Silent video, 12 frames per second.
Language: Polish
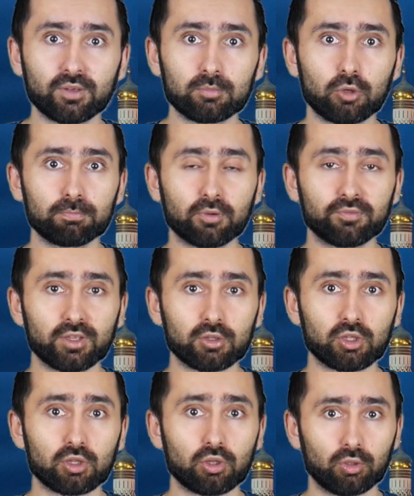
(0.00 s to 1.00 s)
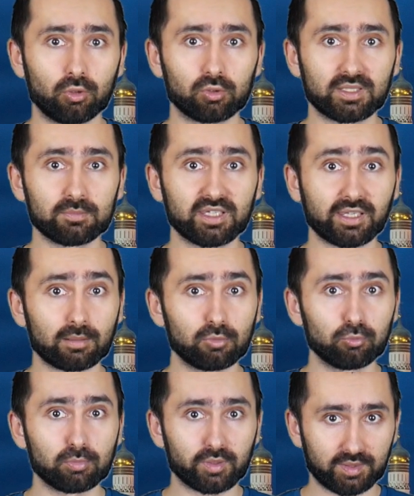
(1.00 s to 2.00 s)
Wam opowiedzieć o tym
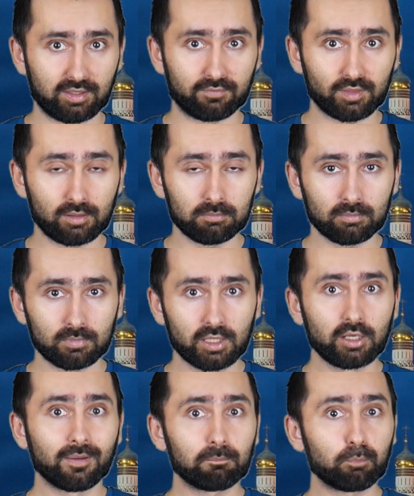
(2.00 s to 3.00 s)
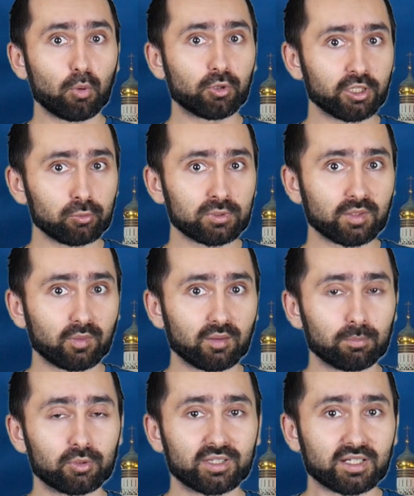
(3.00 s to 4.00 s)
Kremlu moskiewskim, pokrótce,
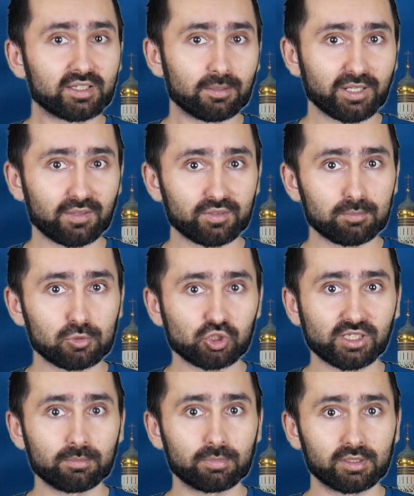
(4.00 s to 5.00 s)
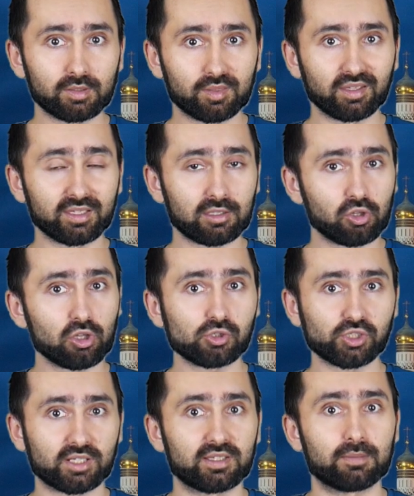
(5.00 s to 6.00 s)
bo tak naprawdę można by serię
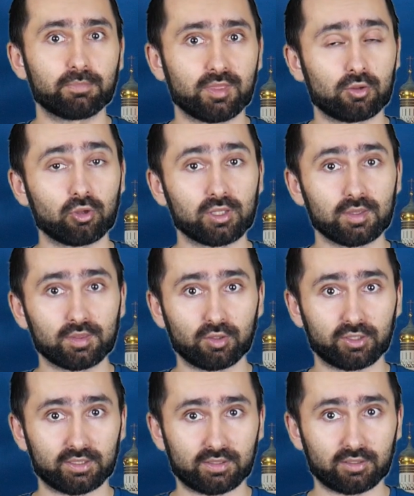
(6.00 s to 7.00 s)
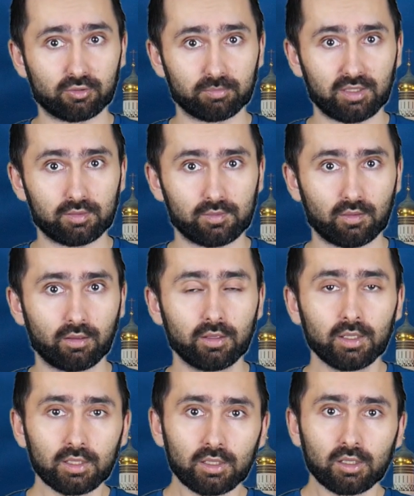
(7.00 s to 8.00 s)
książek napisać o historii tego miejsca.
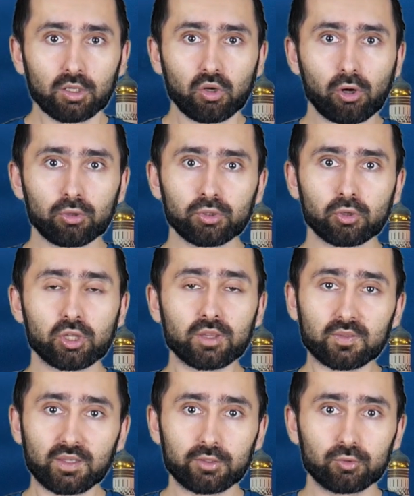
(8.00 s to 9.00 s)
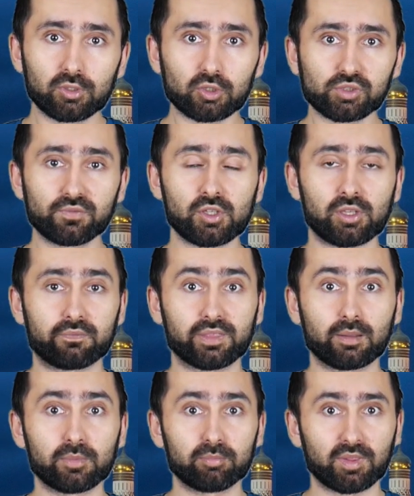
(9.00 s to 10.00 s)
Ono się znajduje oczywiście w
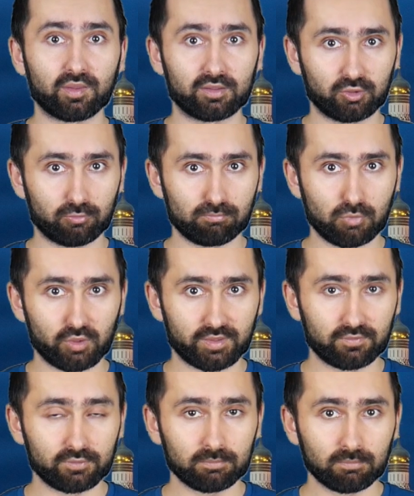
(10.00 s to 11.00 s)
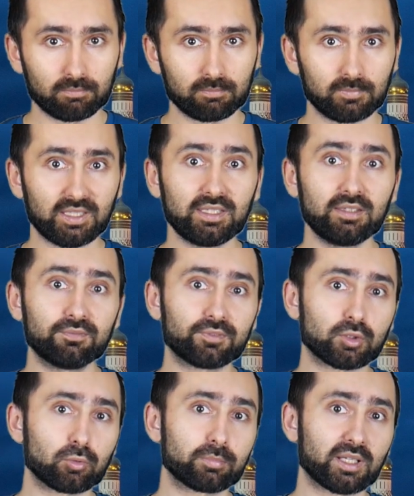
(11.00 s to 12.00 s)
samym centrum Moskwy i
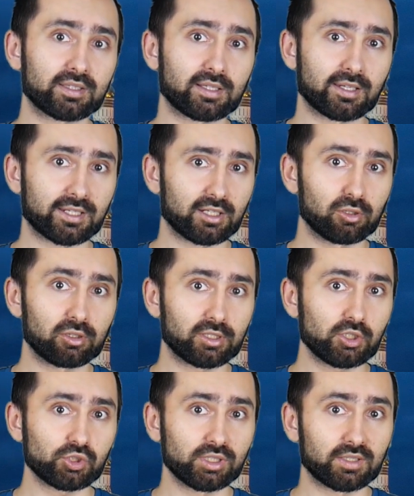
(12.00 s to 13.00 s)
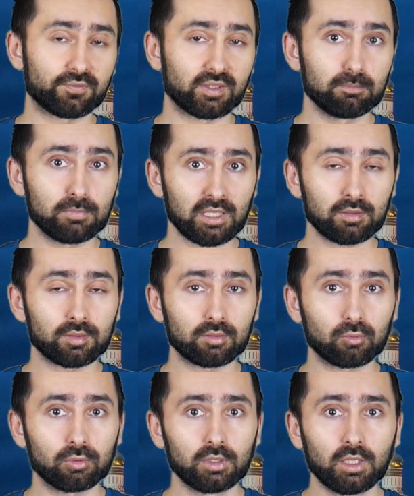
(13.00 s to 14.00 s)
według badań archeologicznych w tym
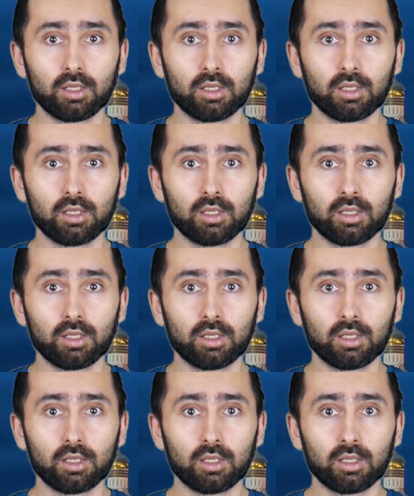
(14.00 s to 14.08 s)
miejscu